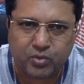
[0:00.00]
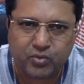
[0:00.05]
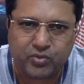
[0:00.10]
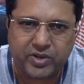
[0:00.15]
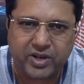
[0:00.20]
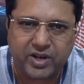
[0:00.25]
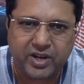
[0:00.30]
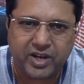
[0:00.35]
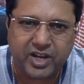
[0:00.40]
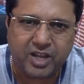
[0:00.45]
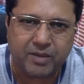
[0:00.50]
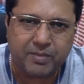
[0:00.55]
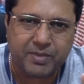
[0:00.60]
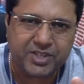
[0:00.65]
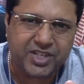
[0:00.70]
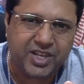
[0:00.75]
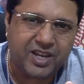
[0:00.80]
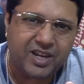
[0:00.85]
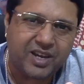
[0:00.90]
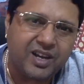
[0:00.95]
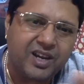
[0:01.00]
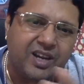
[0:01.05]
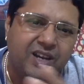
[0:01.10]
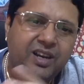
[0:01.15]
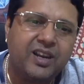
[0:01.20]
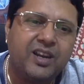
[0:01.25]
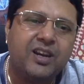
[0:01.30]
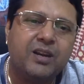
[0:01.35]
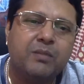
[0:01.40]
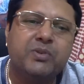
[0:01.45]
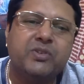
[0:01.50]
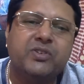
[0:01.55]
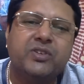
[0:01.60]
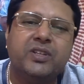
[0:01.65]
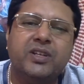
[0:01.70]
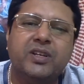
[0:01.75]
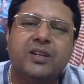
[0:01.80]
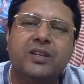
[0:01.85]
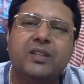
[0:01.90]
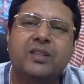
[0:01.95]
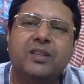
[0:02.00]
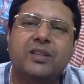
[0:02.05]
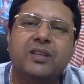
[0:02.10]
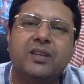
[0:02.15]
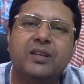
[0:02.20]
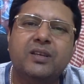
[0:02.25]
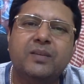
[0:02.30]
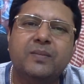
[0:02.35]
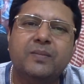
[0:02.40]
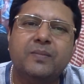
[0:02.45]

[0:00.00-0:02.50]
भरोसा करने की बजाय अकेले रहना पसंद करती है